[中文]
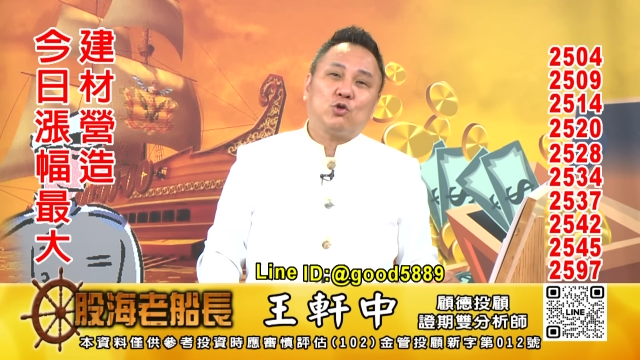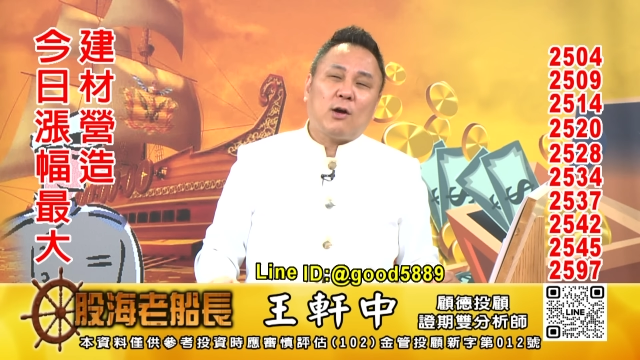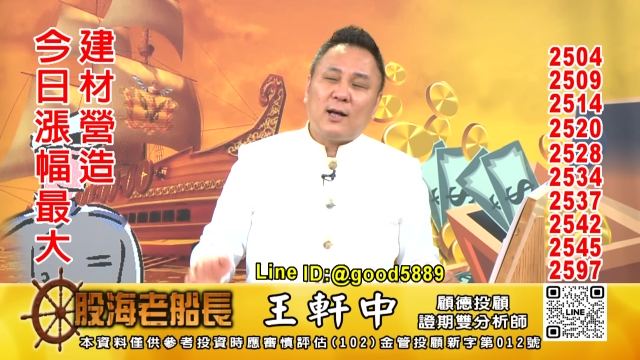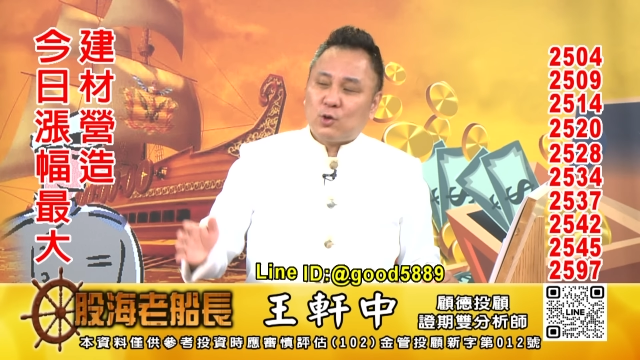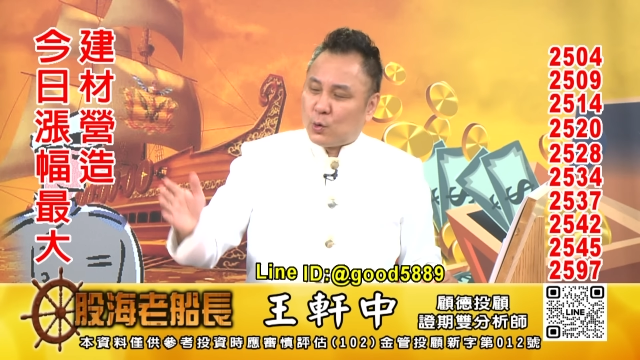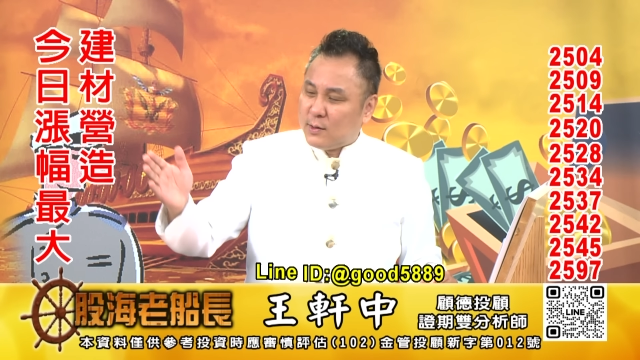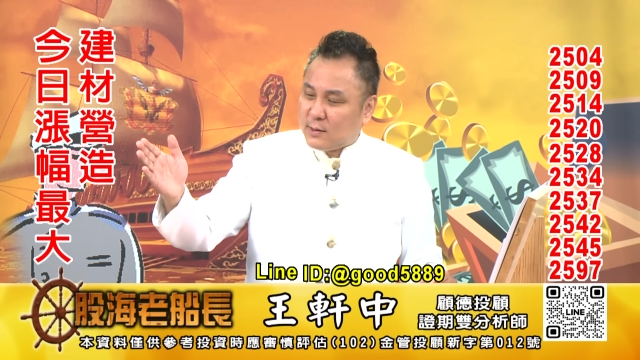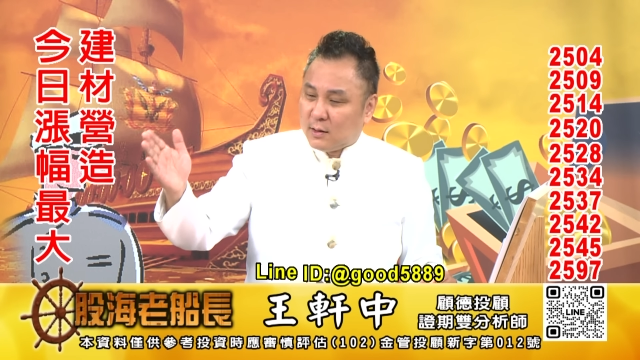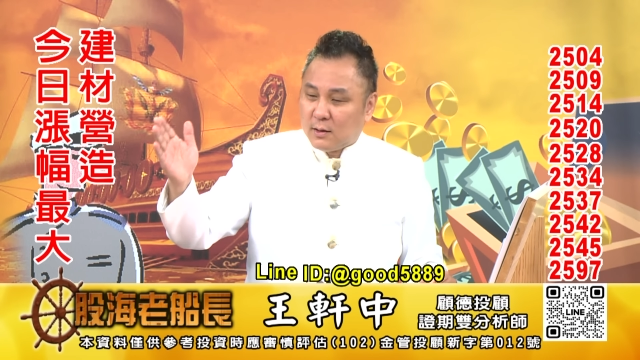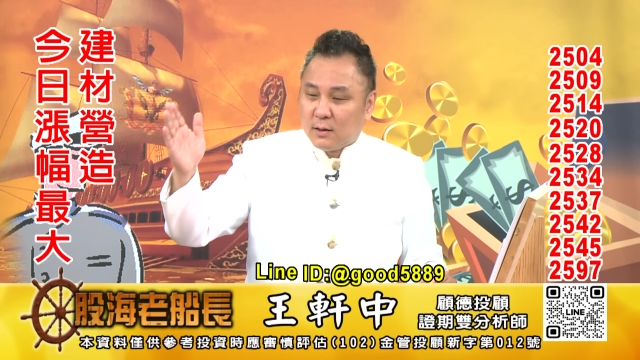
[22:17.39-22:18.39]
刷存
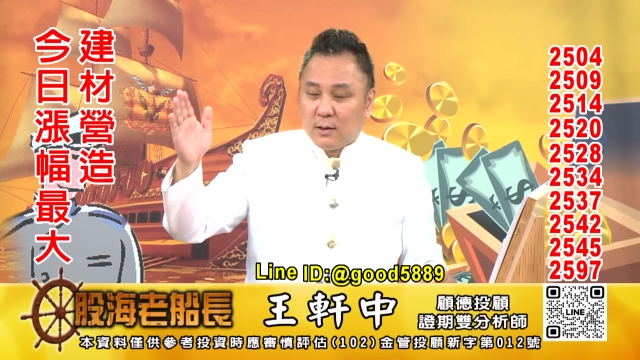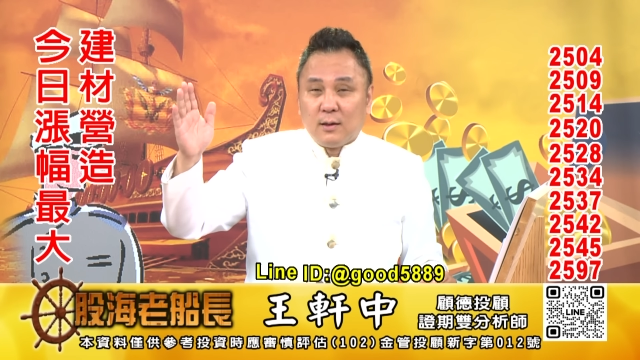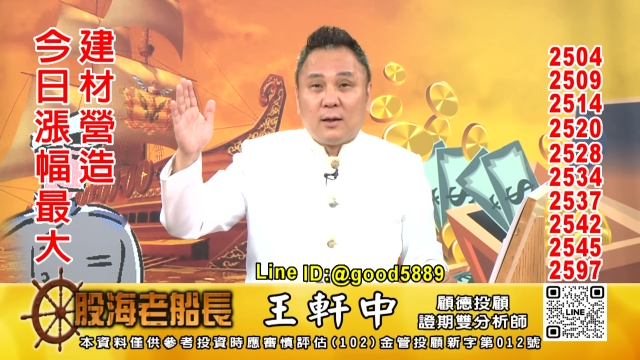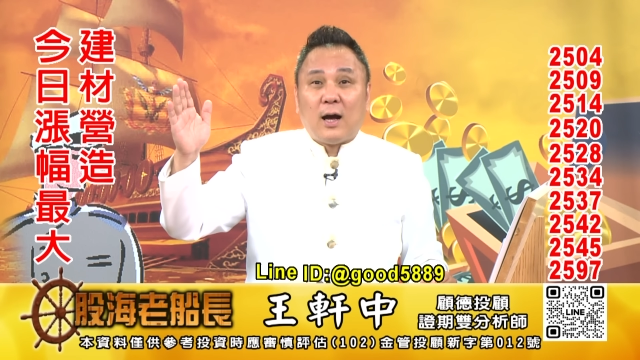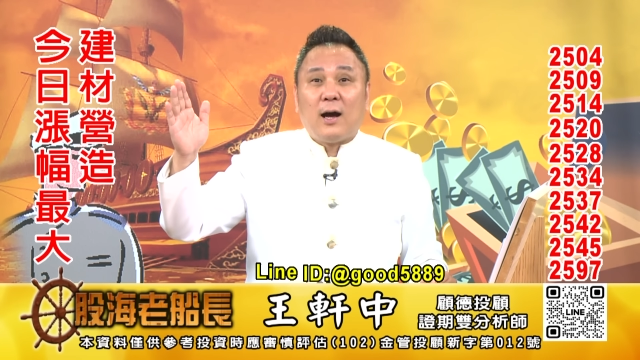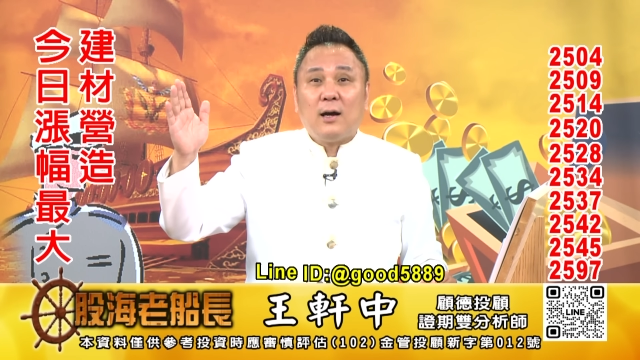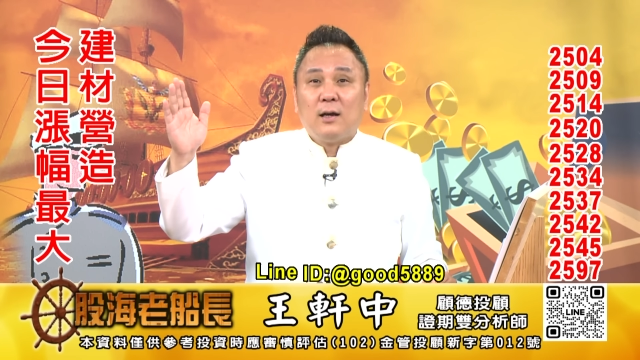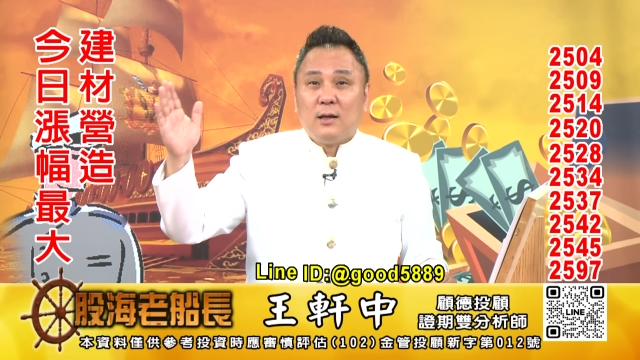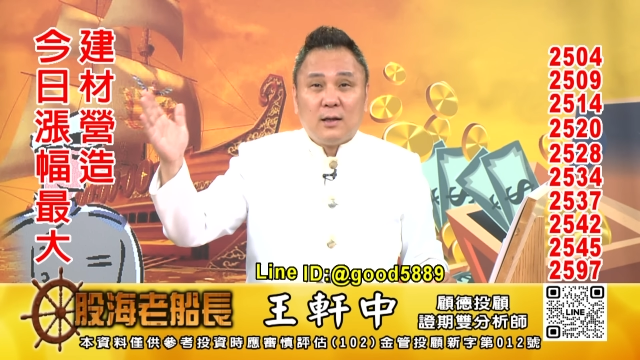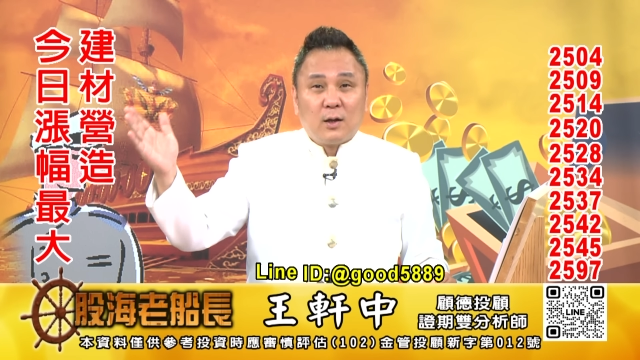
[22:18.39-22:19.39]
折啊，
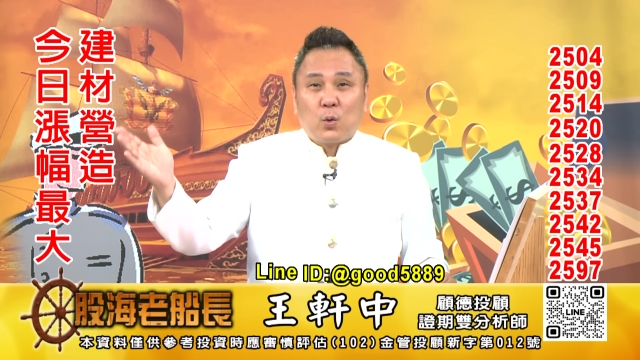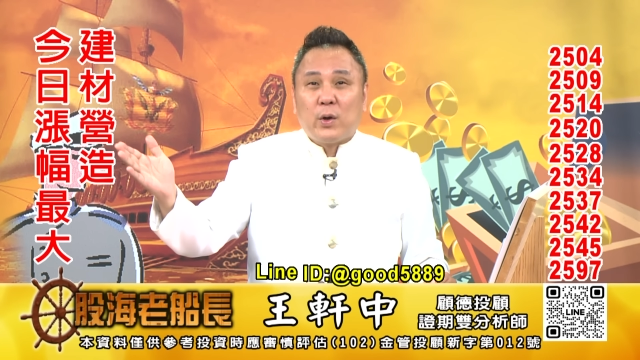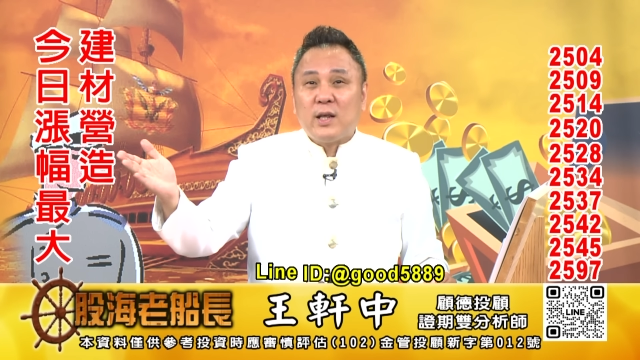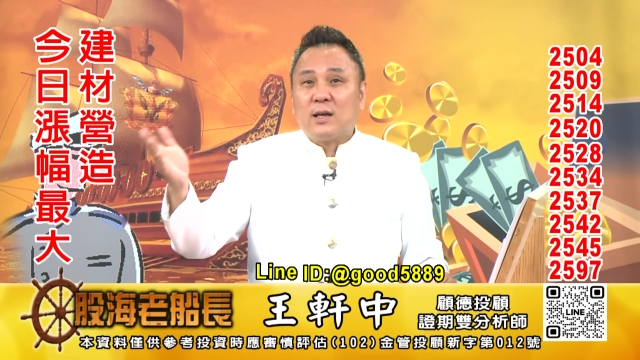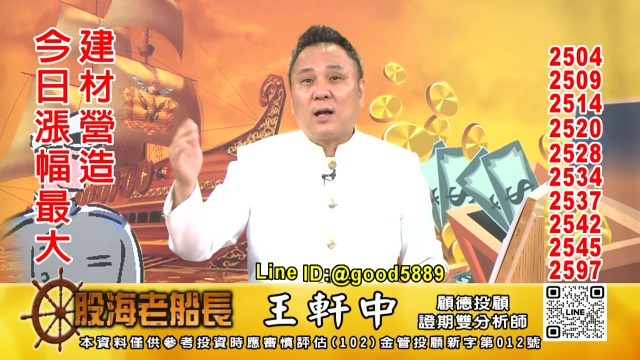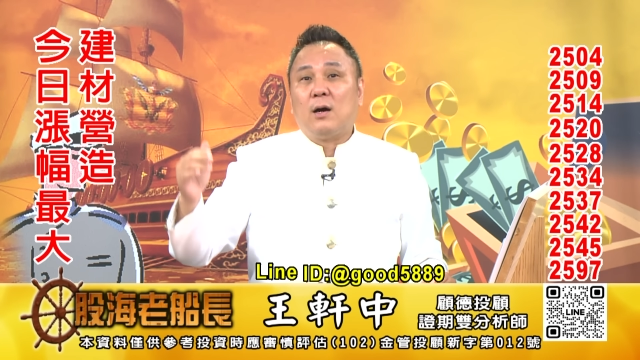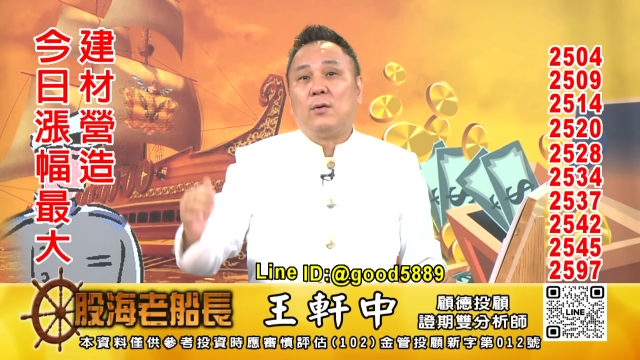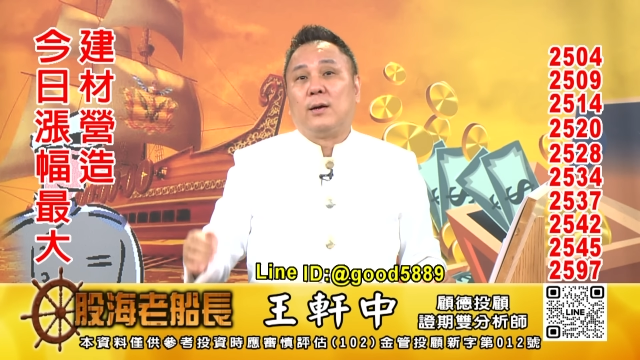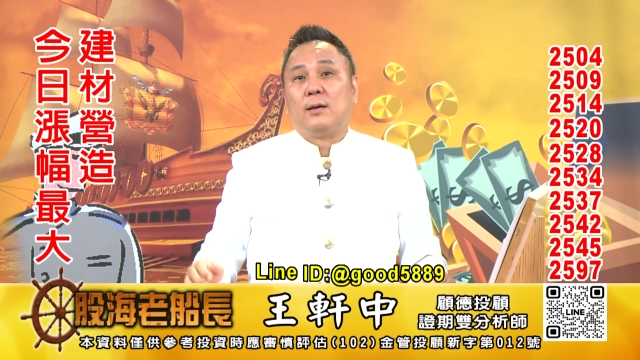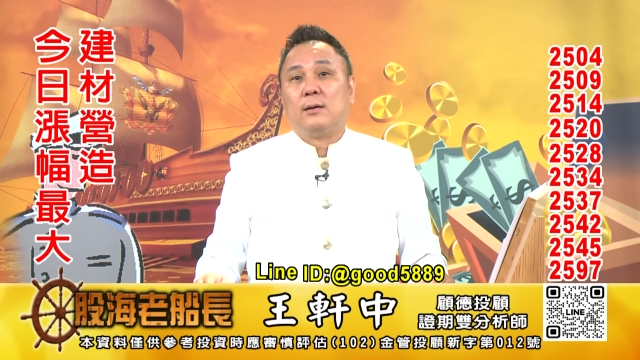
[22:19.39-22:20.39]
归零高
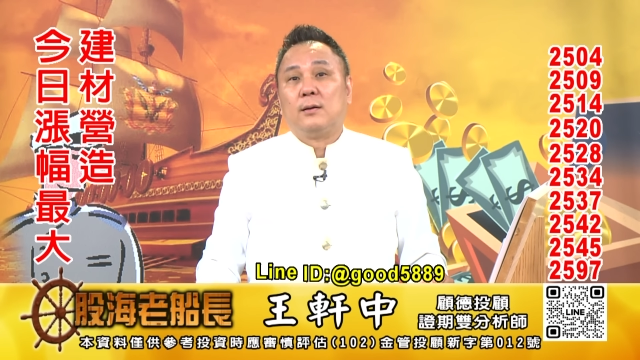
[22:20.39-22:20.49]
啊。